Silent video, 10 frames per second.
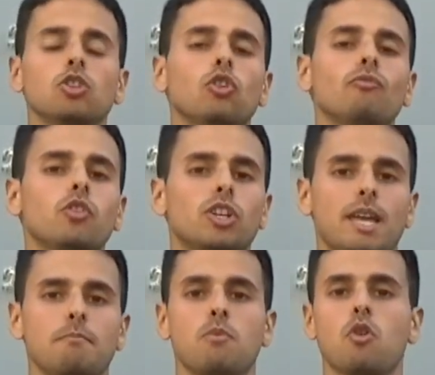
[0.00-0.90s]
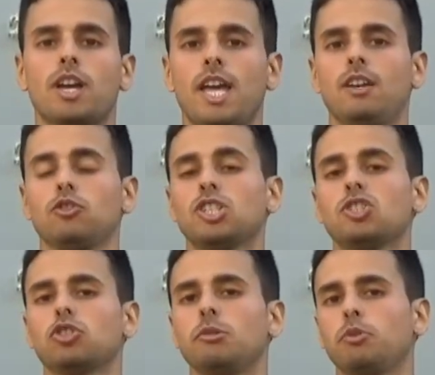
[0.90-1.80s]
non vorremmo che lo
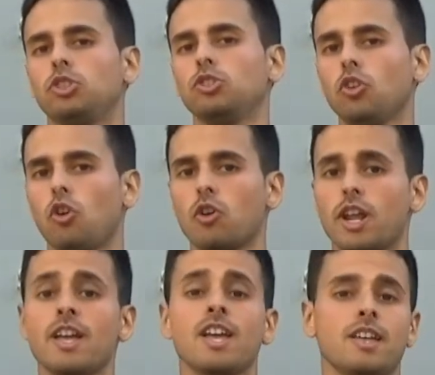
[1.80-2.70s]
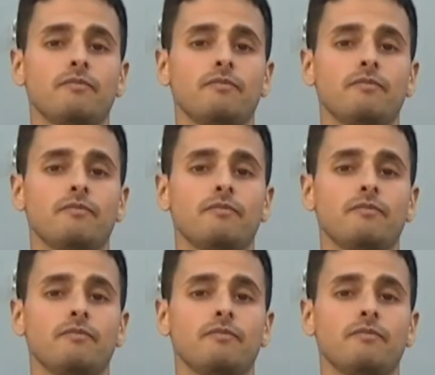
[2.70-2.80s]
stesso tipo di dolore